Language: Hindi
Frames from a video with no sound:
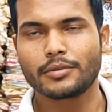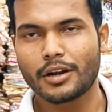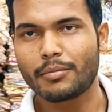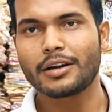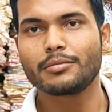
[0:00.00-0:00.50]

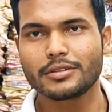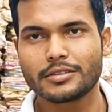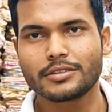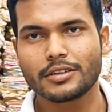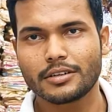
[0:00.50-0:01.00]
रहमानी
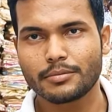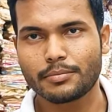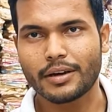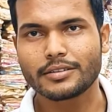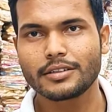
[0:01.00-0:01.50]
मस्जिद के
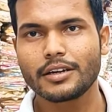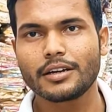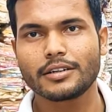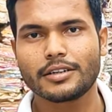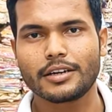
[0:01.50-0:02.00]
पास ही है
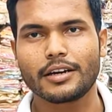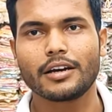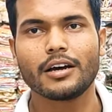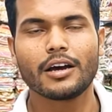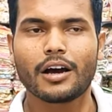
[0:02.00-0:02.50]
ठीक है
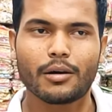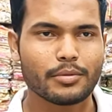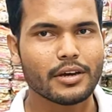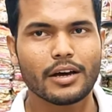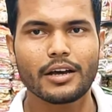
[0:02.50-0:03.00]

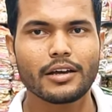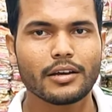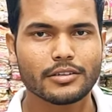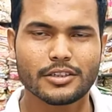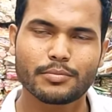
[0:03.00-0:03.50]
आप यहाँ आएँ
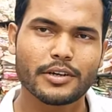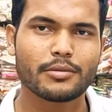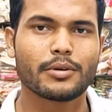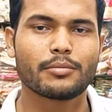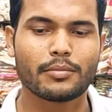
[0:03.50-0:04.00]
चिप
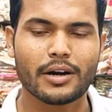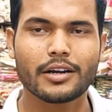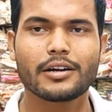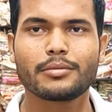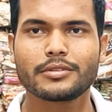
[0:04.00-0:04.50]
रेट में
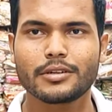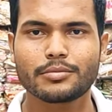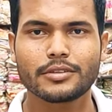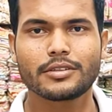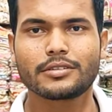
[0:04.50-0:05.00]
मार्केट में
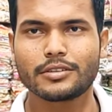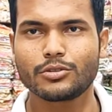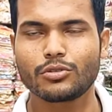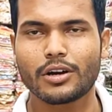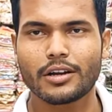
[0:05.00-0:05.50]
सबसे सस्ती
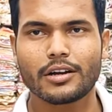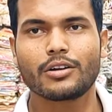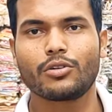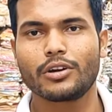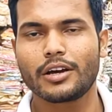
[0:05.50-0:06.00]
दुकान
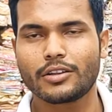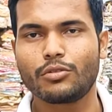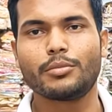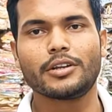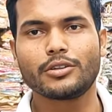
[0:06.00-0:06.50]
अगर कोई है तो
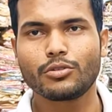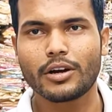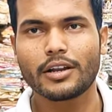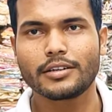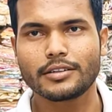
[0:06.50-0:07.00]
वो मेरी
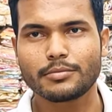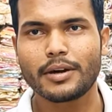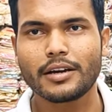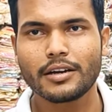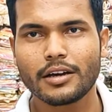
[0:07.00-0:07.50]
दुकान है यस
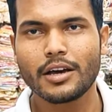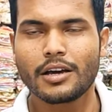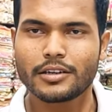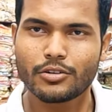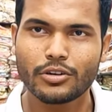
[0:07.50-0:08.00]
बैग
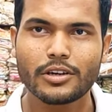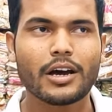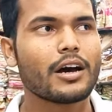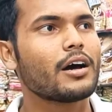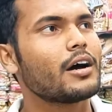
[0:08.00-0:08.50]
क्योंकि
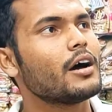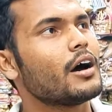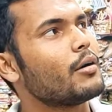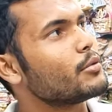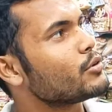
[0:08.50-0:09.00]
यहाँ
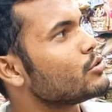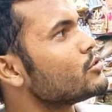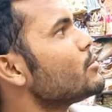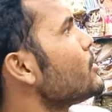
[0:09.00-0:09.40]
हम लोग खुद